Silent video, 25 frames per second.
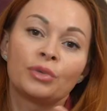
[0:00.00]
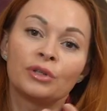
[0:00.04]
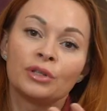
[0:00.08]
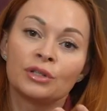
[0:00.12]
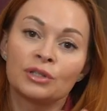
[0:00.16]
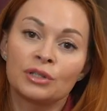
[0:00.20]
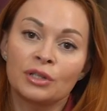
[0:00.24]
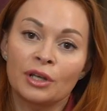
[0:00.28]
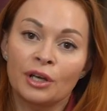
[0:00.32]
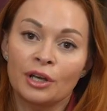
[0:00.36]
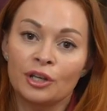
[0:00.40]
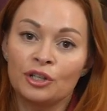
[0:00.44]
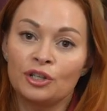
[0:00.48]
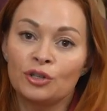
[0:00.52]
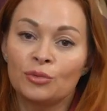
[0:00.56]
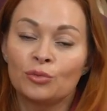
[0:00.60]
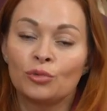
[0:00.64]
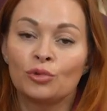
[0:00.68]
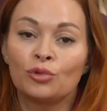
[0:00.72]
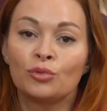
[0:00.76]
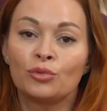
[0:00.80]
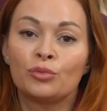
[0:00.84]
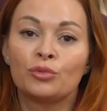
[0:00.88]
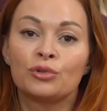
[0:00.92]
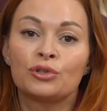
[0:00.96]

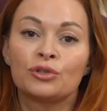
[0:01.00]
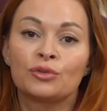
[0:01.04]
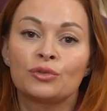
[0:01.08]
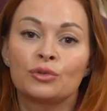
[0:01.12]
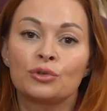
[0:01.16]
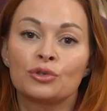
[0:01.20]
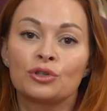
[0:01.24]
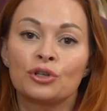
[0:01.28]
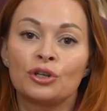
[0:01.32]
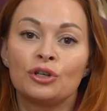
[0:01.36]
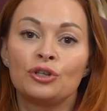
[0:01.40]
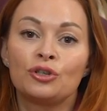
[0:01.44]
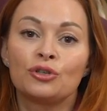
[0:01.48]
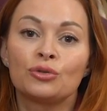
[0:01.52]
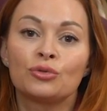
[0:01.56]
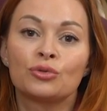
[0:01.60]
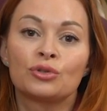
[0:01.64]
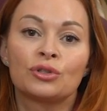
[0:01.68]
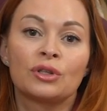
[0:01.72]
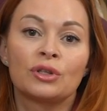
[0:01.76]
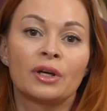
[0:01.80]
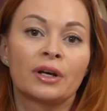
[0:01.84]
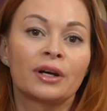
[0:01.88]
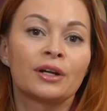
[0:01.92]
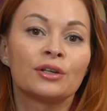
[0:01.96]
по-настоящему любят свою женщину,
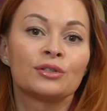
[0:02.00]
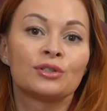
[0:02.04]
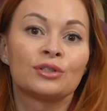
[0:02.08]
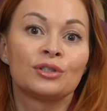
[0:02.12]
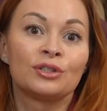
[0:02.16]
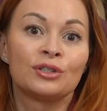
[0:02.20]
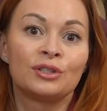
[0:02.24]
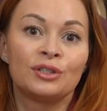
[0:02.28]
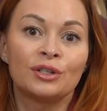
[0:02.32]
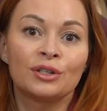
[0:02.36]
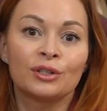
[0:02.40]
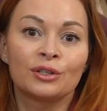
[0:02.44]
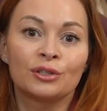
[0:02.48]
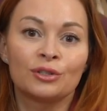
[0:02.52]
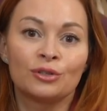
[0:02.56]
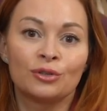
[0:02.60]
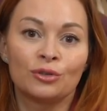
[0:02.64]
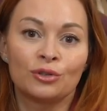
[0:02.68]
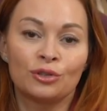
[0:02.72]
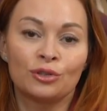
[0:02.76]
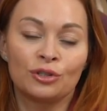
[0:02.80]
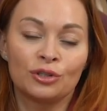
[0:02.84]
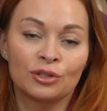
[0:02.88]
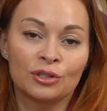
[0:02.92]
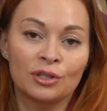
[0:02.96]
стараются сделать
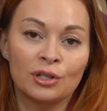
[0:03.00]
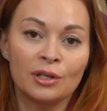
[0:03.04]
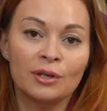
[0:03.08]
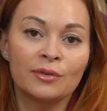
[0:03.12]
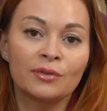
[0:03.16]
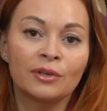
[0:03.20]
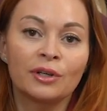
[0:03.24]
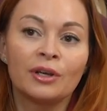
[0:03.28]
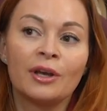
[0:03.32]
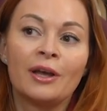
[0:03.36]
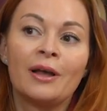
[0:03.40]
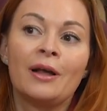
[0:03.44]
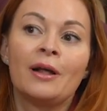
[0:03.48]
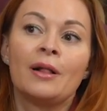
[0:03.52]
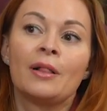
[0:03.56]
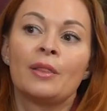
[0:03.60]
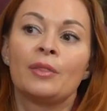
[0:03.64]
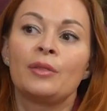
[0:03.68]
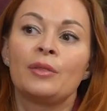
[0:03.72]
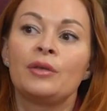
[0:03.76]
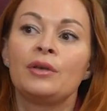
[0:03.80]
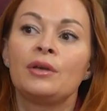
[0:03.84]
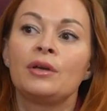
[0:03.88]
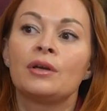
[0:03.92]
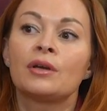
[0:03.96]
ее счастливой
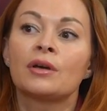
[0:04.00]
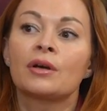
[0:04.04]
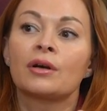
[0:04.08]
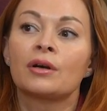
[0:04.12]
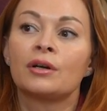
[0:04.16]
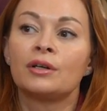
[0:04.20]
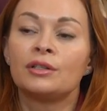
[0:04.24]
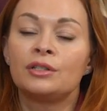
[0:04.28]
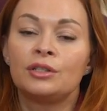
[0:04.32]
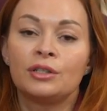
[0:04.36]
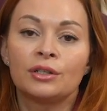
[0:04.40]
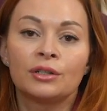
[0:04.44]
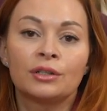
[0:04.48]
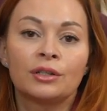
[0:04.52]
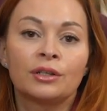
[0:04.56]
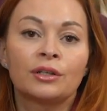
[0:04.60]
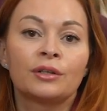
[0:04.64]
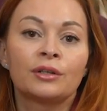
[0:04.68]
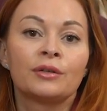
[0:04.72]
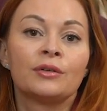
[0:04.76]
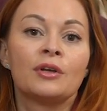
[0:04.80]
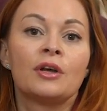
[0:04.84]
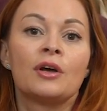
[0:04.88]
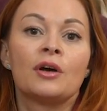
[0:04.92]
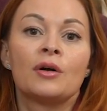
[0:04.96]
и
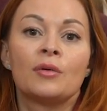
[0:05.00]
где-то